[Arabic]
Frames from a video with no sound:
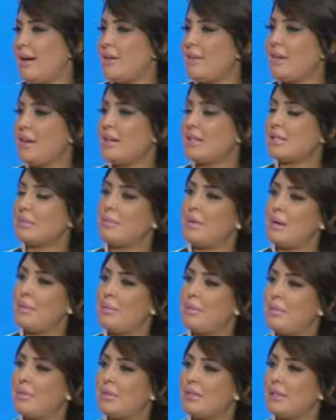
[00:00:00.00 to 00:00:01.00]
هذه
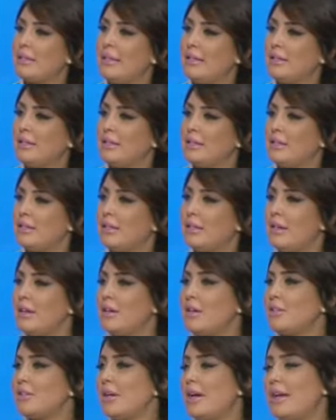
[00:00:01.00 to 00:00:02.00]
الاسباب يعني
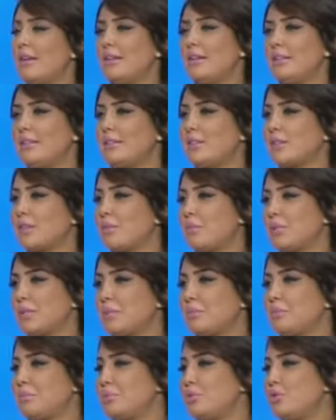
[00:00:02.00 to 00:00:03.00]
هل هي ترتبط
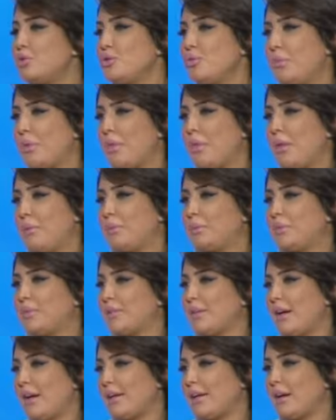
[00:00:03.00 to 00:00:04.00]
بشنو بالضبط
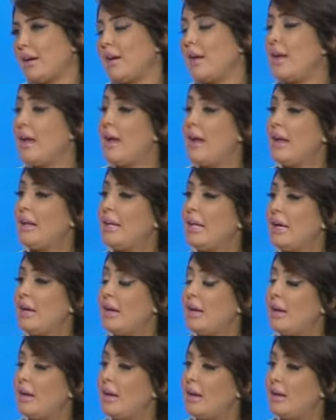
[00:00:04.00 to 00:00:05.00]
هنا؟ هل
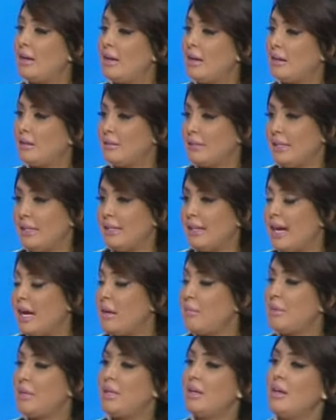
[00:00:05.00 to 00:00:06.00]
لها يعني
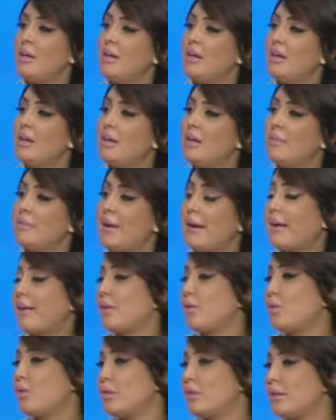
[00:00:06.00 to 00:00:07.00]
عامل
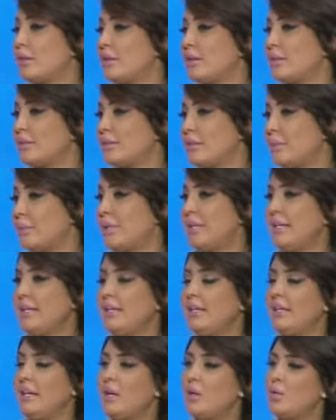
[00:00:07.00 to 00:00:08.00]
خلينا نقول
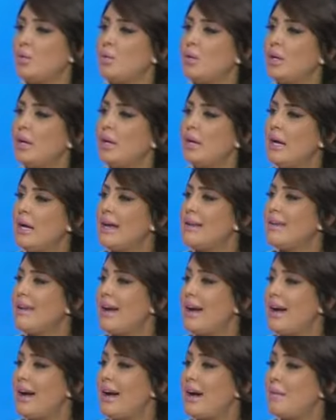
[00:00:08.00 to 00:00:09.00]
طبيعي او لها
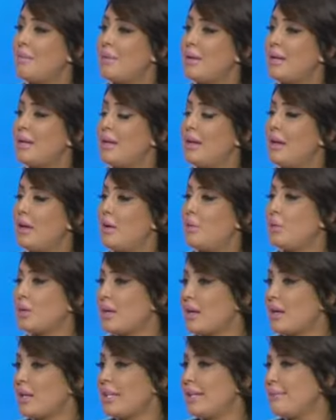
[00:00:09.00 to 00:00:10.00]
عامل
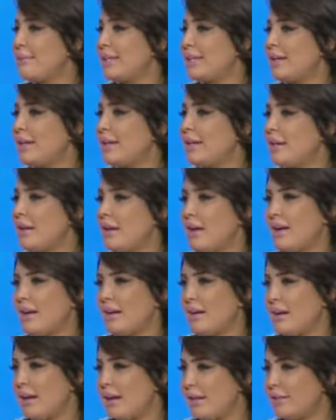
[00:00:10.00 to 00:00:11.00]
وراثي مثلا؟
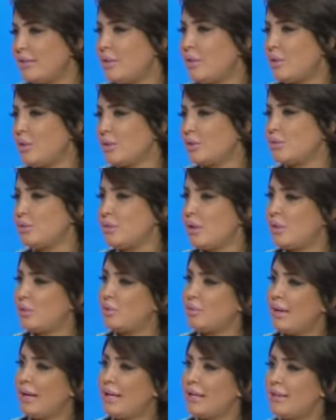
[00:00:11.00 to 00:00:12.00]
هل دورتوا
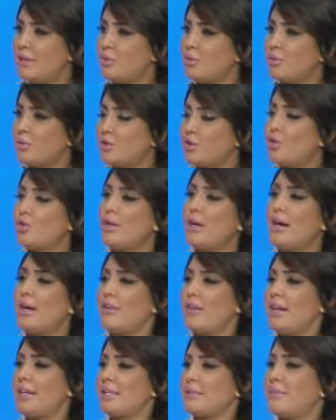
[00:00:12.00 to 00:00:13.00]
او بحثتوا شنو
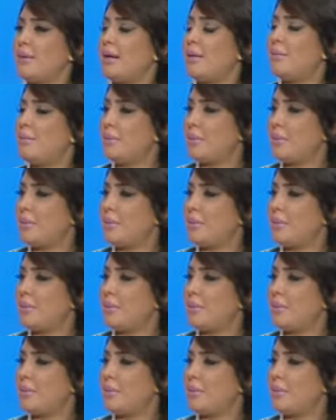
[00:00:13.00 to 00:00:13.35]
هذه الاسباب؟